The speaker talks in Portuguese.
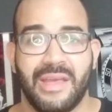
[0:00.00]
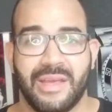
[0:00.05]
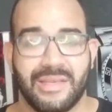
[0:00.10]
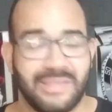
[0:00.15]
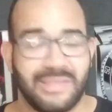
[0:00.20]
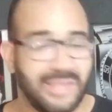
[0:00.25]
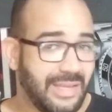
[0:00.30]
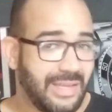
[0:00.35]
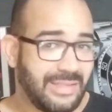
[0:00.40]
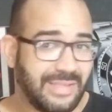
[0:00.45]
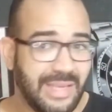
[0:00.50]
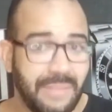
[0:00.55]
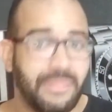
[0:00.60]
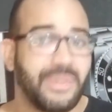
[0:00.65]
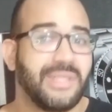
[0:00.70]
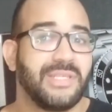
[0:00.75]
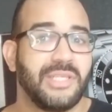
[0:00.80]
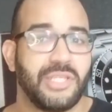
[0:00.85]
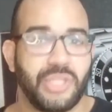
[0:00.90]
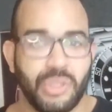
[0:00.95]
sempre
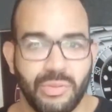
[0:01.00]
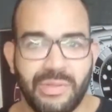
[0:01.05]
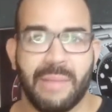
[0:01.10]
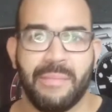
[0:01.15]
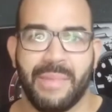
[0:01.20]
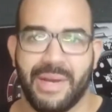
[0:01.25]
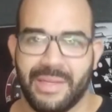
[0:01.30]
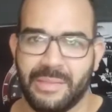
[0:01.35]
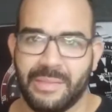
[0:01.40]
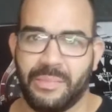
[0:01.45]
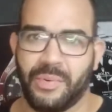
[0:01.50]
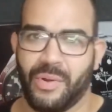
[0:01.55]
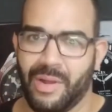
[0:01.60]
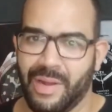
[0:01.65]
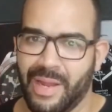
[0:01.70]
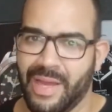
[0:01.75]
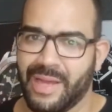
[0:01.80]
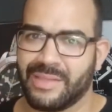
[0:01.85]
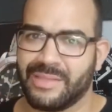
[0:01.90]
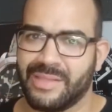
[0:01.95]
existiu demanda para o
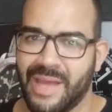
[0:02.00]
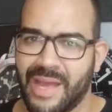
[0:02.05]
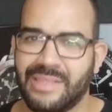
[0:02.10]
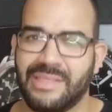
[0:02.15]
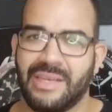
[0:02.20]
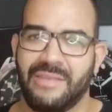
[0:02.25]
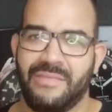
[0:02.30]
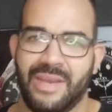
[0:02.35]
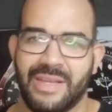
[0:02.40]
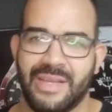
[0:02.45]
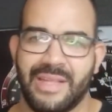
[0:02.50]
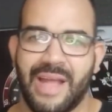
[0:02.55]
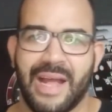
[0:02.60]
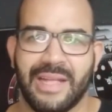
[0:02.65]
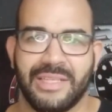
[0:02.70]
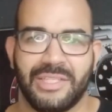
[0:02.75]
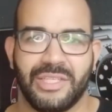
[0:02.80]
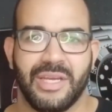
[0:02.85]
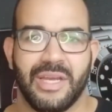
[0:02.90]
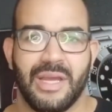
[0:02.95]
Rolex, essa é a
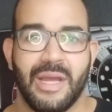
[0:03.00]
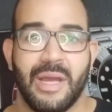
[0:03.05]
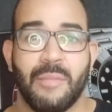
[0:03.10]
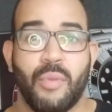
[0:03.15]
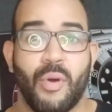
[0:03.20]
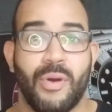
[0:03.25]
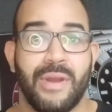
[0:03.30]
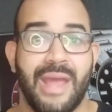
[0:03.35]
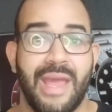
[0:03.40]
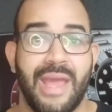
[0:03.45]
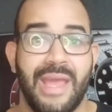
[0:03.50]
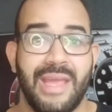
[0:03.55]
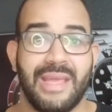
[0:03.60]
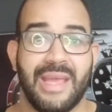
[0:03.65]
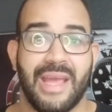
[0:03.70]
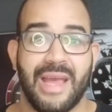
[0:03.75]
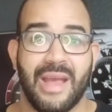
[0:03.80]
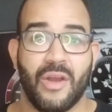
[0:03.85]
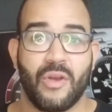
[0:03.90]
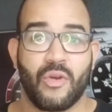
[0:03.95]
verdade.
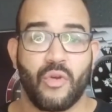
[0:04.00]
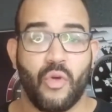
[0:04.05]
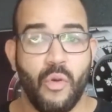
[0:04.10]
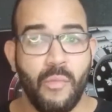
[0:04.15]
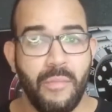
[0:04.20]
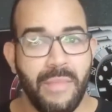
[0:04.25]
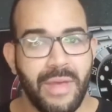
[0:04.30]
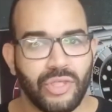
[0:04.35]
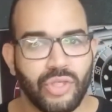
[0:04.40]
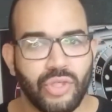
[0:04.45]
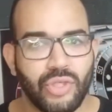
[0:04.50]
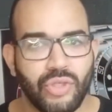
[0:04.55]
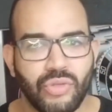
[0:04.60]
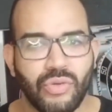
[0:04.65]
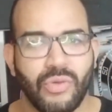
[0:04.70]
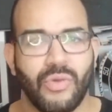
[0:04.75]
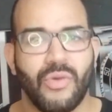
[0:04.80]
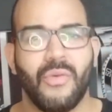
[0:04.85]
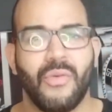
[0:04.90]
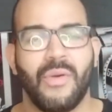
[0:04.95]
Porém,
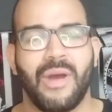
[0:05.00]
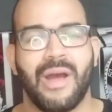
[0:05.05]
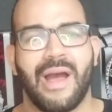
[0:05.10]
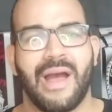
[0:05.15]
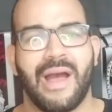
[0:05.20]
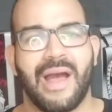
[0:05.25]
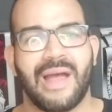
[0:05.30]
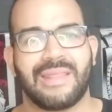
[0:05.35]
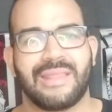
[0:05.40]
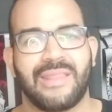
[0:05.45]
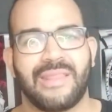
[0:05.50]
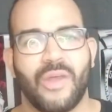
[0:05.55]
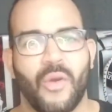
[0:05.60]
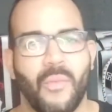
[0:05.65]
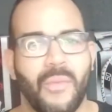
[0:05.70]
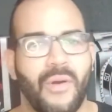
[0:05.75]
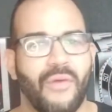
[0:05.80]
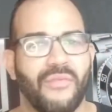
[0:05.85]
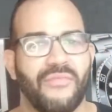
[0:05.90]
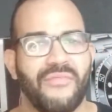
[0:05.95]
começou a ter
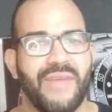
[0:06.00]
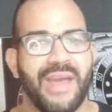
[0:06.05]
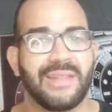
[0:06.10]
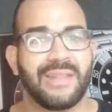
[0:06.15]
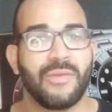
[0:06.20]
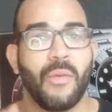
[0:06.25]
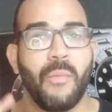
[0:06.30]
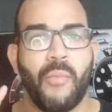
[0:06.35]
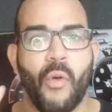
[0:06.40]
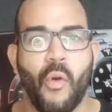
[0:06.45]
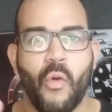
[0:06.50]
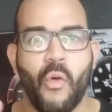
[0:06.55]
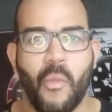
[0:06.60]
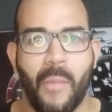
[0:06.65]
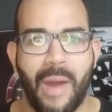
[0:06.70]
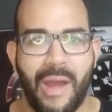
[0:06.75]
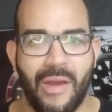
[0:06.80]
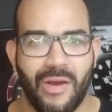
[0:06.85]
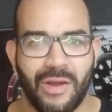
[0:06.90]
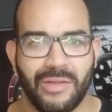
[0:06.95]
uma oferta um pouco
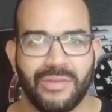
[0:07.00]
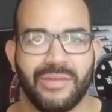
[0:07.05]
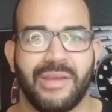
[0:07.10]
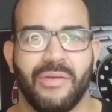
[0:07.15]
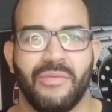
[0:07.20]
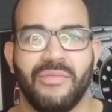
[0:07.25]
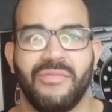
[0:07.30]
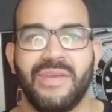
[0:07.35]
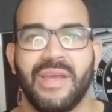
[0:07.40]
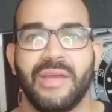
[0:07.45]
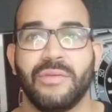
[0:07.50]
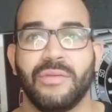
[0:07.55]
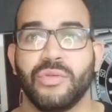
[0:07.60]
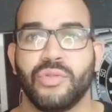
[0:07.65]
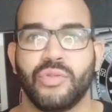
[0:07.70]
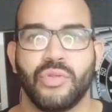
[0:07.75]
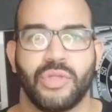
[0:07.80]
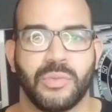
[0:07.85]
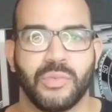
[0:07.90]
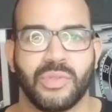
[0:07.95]
maior do que eu vi
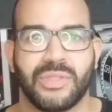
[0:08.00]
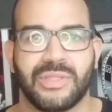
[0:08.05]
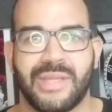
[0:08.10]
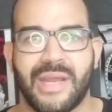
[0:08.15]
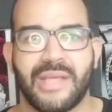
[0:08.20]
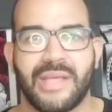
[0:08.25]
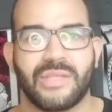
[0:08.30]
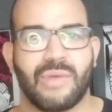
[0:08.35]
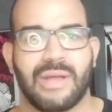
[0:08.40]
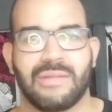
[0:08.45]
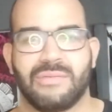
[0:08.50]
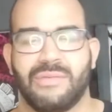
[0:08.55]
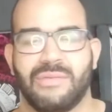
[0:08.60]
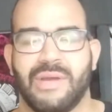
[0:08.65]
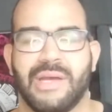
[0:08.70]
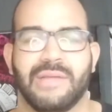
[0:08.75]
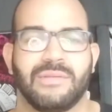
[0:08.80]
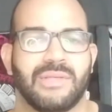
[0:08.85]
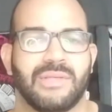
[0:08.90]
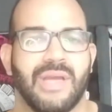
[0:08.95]
nos últimos 3, 4
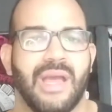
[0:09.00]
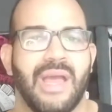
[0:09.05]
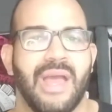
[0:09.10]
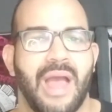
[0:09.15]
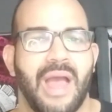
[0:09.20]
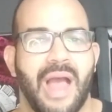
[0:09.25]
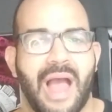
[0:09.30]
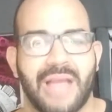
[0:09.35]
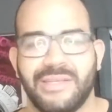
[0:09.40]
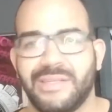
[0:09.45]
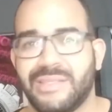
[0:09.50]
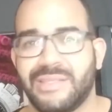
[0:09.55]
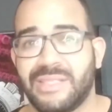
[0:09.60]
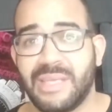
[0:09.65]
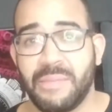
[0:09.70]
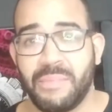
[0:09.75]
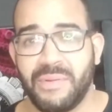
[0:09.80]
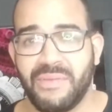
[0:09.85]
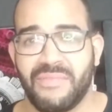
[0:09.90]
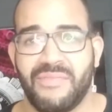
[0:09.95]
anos. A gente
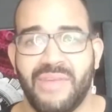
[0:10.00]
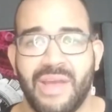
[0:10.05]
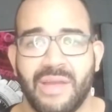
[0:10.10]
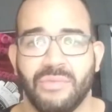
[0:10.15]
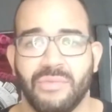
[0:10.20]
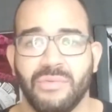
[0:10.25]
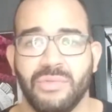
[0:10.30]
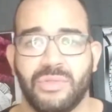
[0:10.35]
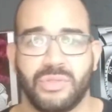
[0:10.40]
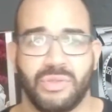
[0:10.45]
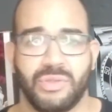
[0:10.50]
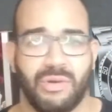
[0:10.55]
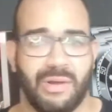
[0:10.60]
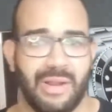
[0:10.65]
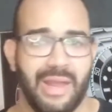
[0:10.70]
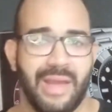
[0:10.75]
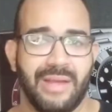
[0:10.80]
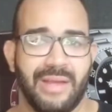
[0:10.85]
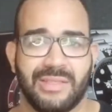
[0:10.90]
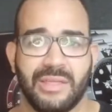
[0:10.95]
sempre vê anúncio de
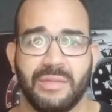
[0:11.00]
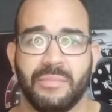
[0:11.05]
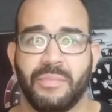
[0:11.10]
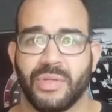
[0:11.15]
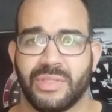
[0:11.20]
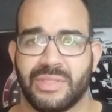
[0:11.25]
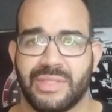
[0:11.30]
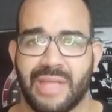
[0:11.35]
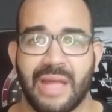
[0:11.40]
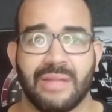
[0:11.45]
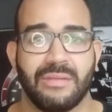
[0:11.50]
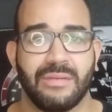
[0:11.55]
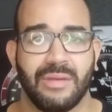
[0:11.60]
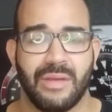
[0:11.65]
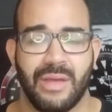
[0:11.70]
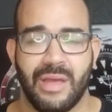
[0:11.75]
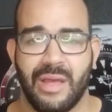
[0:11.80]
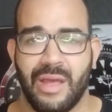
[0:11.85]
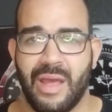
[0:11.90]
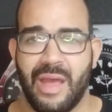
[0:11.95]
Rolex sendo postado,
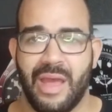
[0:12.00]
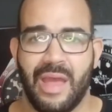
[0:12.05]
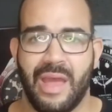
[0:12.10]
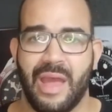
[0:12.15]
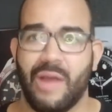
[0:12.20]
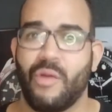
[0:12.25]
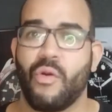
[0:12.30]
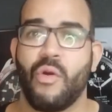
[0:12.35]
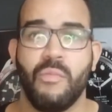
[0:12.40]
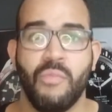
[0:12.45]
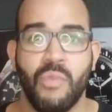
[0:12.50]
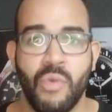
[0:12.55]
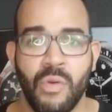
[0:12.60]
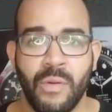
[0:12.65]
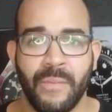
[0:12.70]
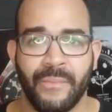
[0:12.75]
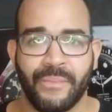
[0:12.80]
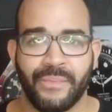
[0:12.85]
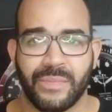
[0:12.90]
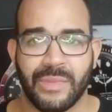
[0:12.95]
é, é comum,